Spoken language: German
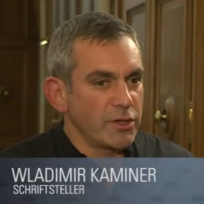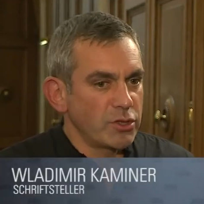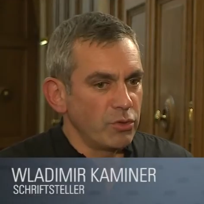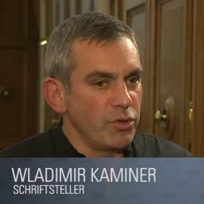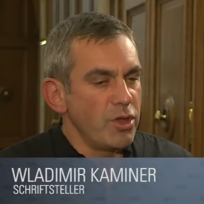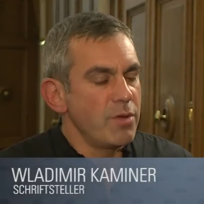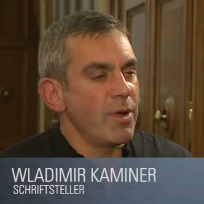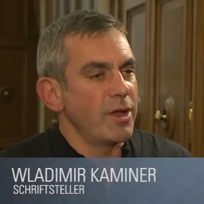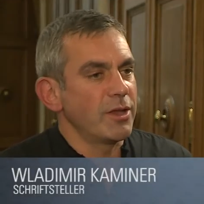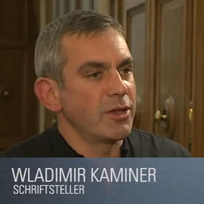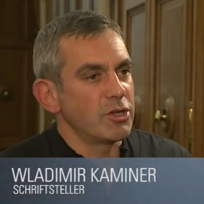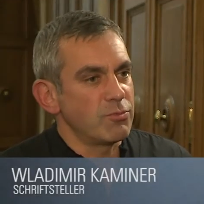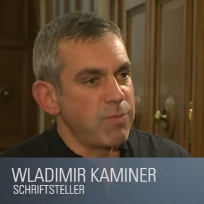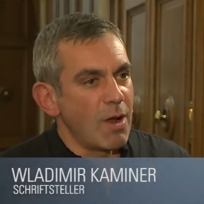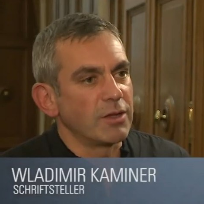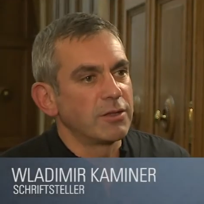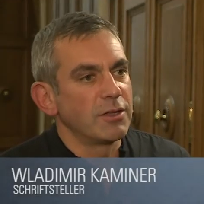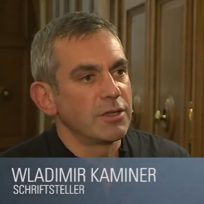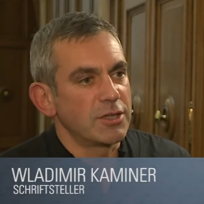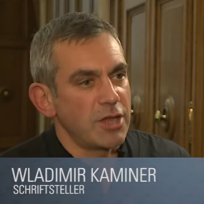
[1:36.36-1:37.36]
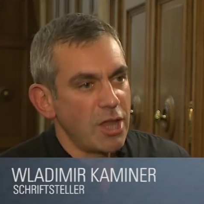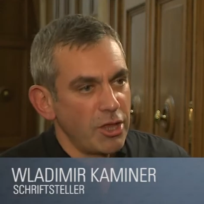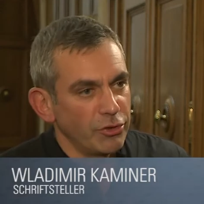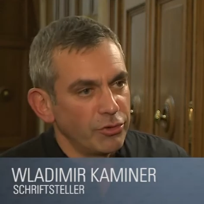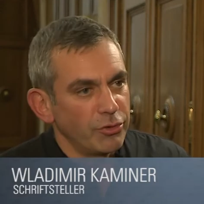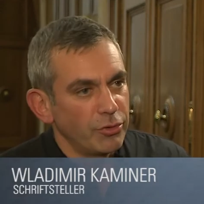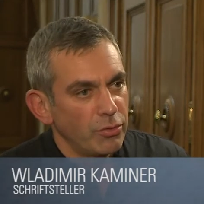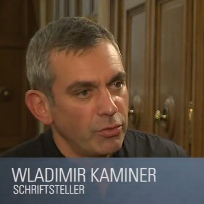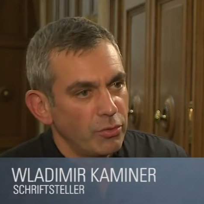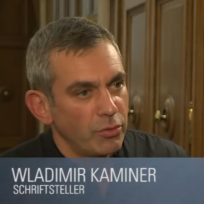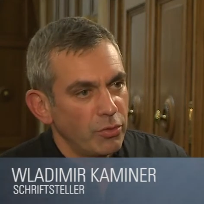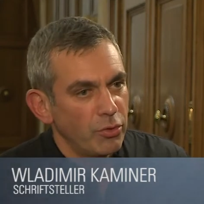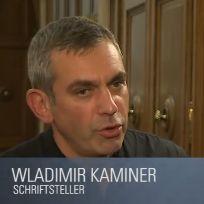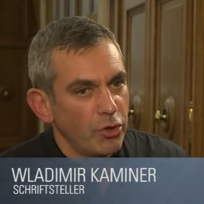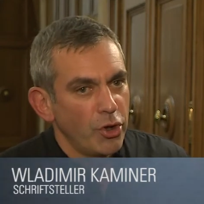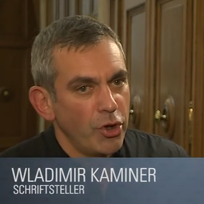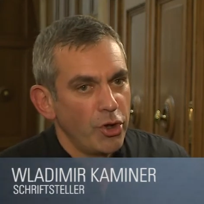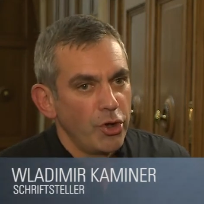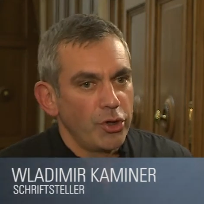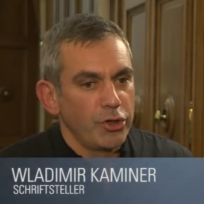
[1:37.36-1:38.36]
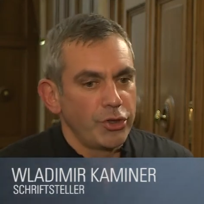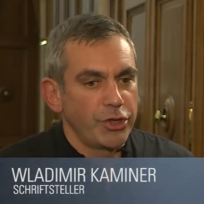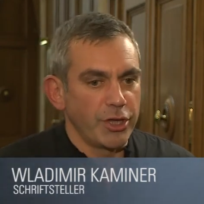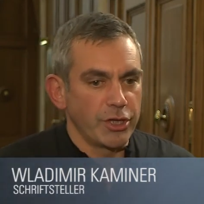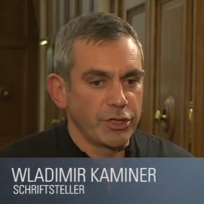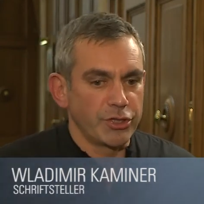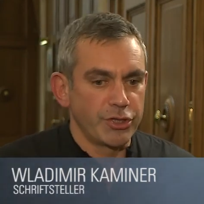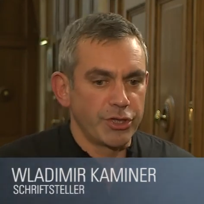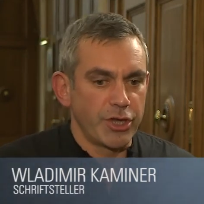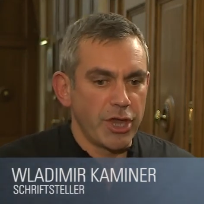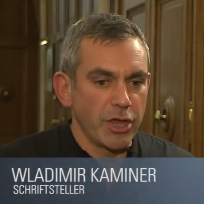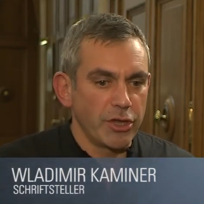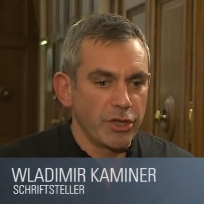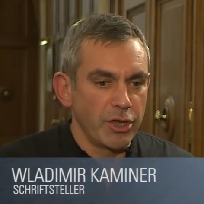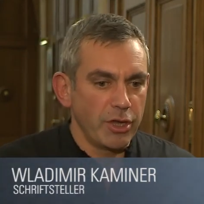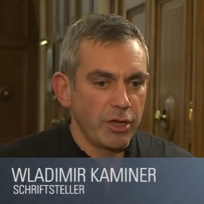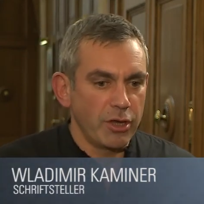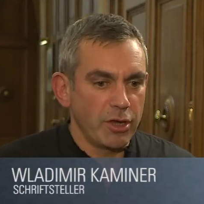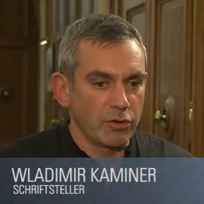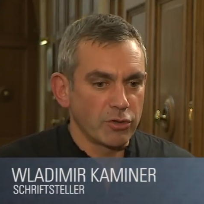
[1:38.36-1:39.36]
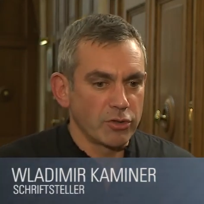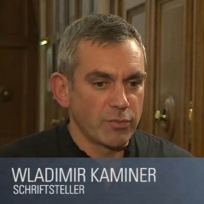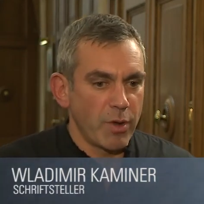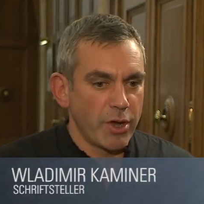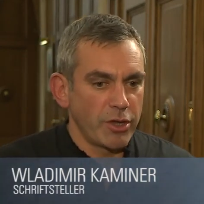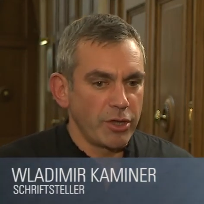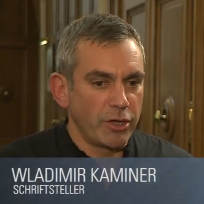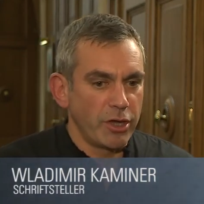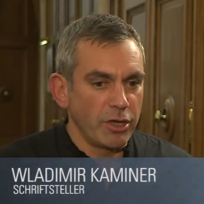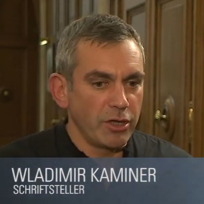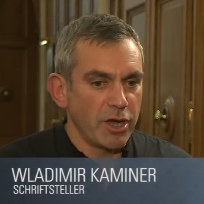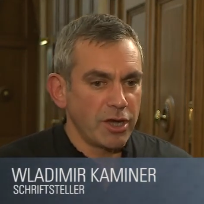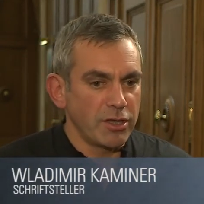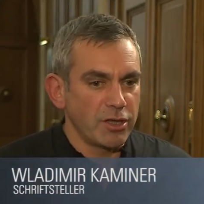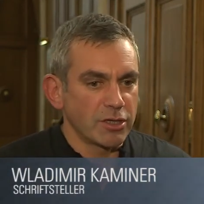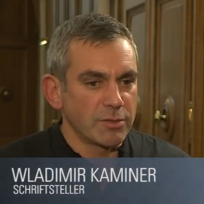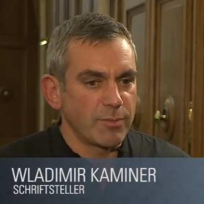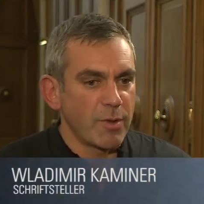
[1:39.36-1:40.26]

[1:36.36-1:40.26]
war schon immer ein gespaltenes Land. Das kenne ich aus meiner Kindheit,